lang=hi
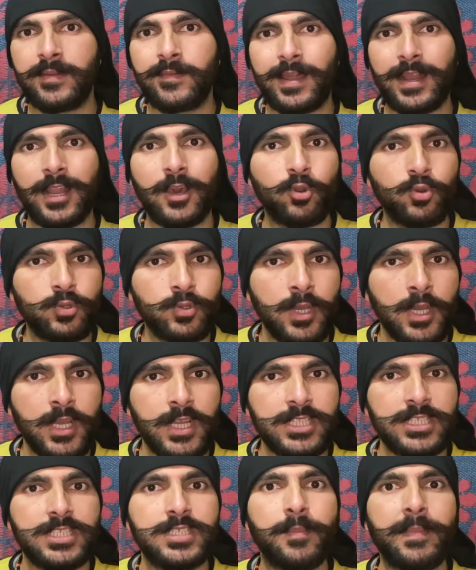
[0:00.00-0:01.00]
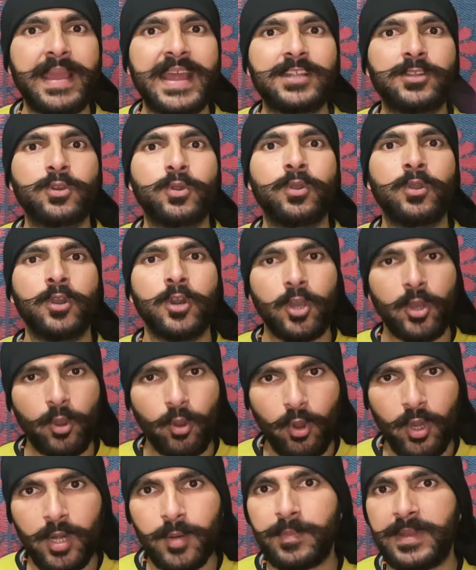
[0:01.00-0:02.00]
वाला हूँ जोमेटो
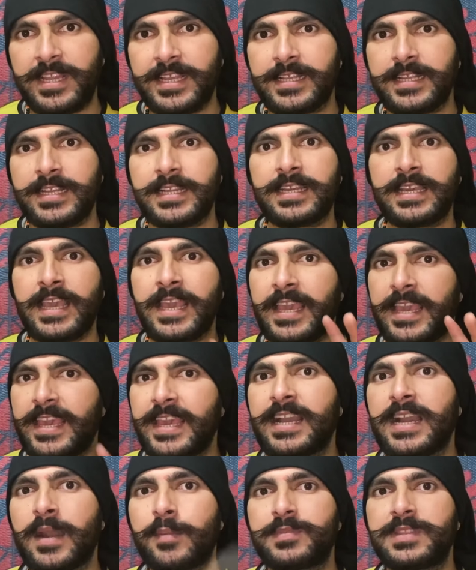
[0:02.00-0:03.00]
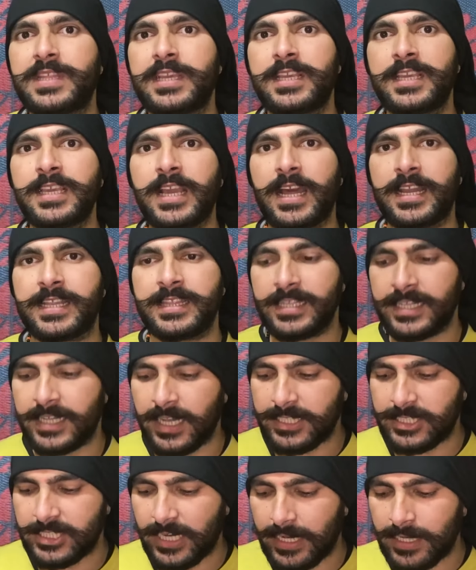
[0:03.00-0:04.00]
और ब्लिंकिट के एक हफ्ते की अर्निंग
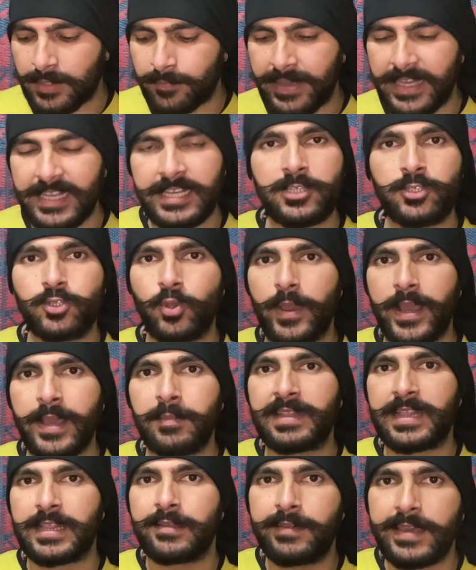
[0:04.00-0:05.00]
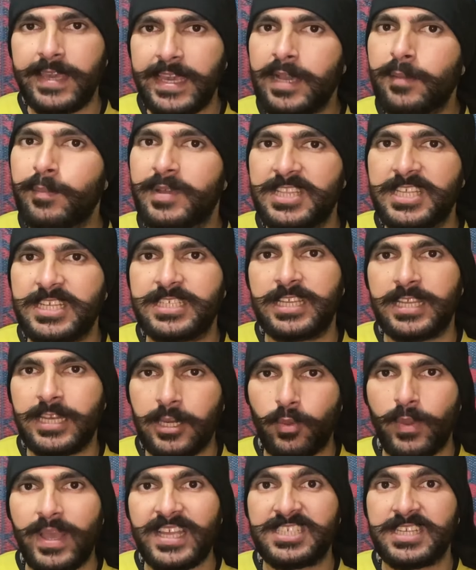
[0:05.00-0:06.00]
का चार्ट मैंने जो है मतलब एक बंदे से
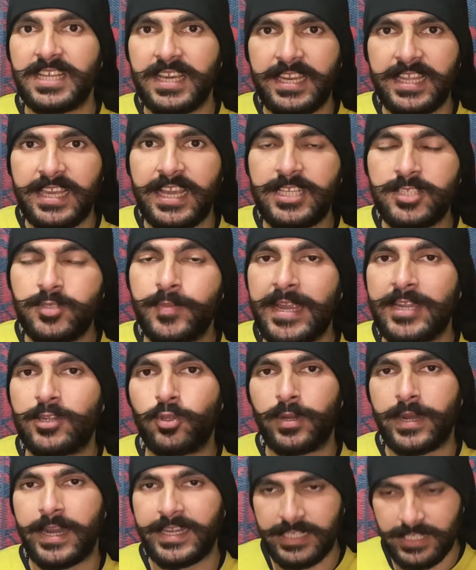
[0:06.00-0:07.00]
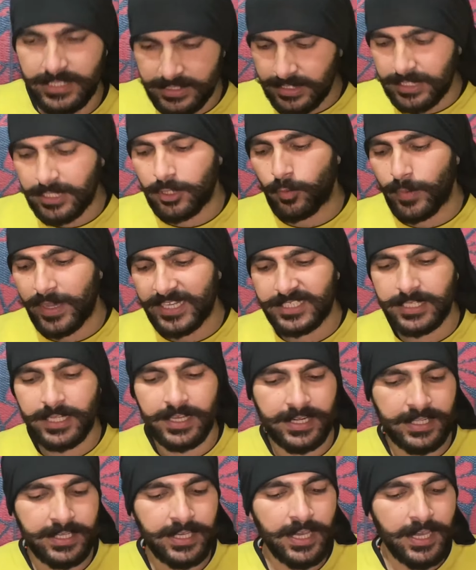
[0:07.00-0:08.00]
रिक्वेस्ट करी एक जोमेटो राइटर से रिक्वेस्ट
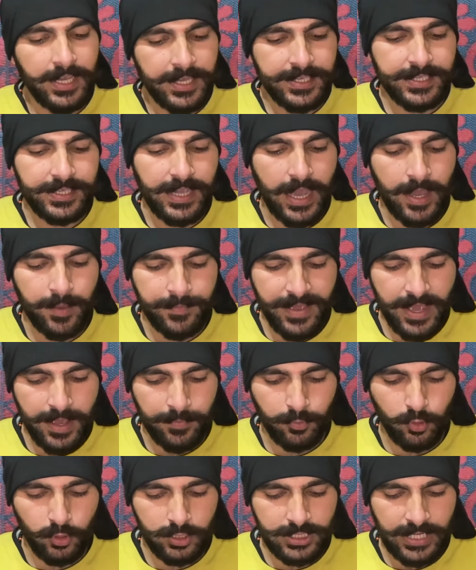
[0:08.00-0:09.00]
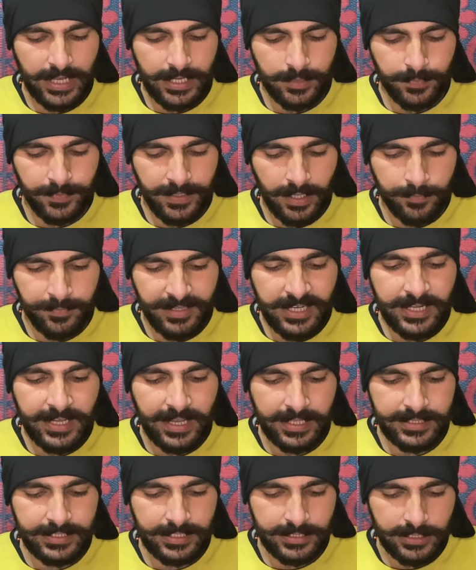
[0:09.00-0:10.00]
करी यहाँ मैं आपको चार्ट पे अभी
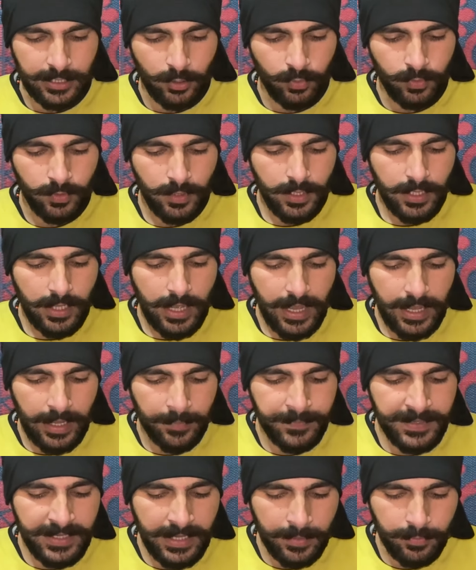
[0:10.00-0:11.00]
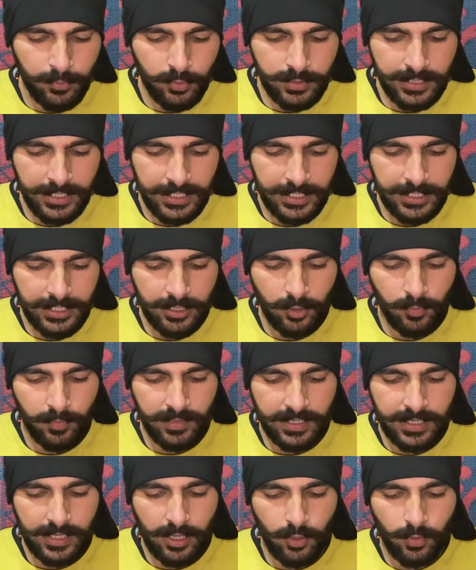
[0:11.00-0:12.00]
लगा देता हूँ अभी आपको देखने को
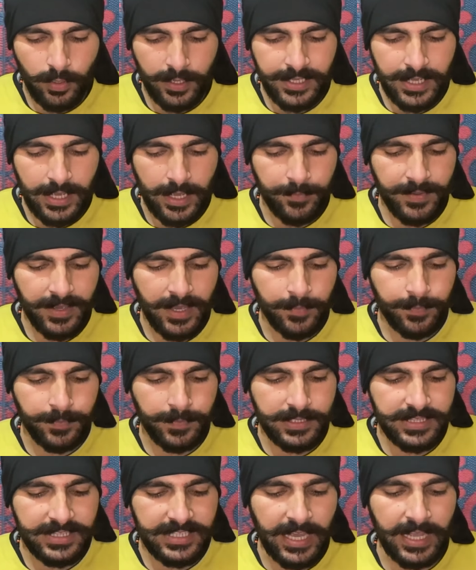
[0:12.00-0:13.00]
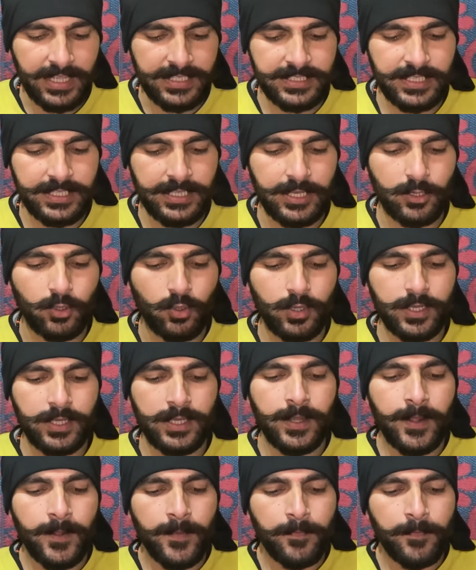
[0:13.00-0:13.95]
मिल रहा होगा यहाँ पे आप ध्यान से देखो कि